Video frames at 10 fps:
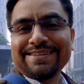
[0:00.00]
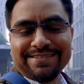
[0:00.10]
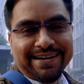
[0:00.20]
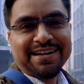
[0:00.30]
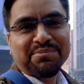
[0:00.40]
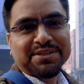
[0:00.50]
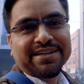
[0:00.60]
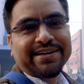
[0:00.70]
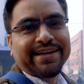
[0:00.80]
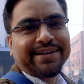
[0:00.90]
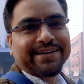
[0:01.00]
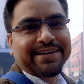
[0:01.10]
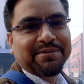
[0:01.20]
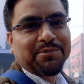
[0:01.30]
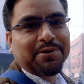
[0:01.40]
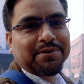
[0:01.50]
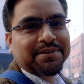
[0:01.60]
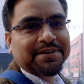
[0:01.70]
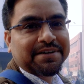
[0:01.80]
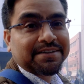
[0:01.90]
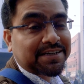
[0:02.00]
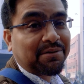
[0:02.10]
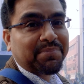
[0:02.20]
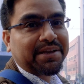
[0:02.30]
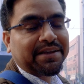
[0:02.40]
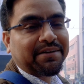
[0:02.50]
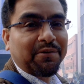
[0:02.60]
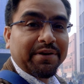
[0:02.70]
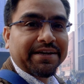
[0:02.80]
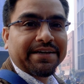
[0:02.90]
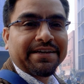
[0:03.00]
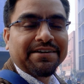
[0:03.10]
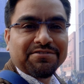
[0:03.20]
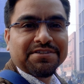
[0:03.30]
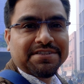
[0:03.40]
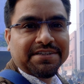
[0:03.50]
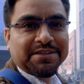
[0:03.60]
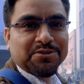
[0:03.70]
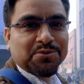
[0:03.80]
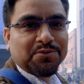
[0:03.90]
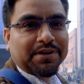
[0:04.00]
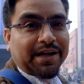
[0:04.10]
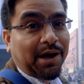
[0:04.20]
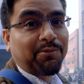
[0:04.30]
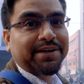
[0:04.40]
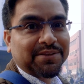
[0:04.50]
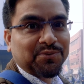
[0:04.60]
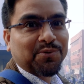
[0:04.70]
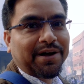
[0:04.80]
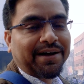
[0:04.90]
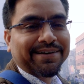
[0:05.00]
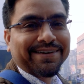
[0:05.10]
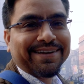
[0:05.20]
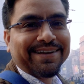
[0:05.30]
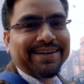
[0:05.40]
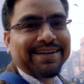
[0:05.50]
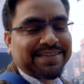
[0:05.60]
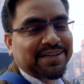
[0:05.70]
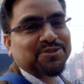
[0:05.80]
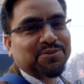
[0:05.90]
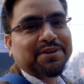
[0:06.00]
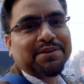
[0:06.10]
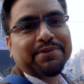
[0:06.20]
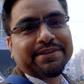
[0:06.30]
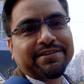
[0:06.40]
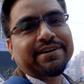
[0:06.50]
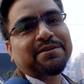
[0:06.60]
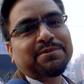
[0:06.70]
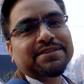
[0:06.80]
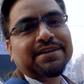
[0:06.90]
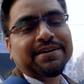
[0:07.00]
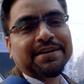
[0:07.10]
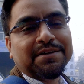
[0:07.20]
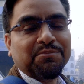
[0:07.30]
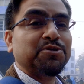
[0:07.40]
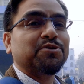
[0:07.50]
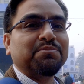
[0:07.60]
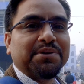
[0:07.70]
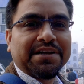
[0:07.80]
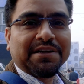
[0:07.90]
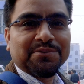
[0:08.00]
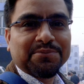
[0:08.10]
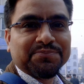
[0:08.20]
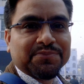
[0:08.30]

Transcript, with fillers: টিরেটা বাজারে এবং সামনে অনেক ইন্টারেস্টিং কিছু খাবারের দোকান যার জন্য ইনফ্যাক্ট টিরেটা বাজার ভীষণ বিখ্যাত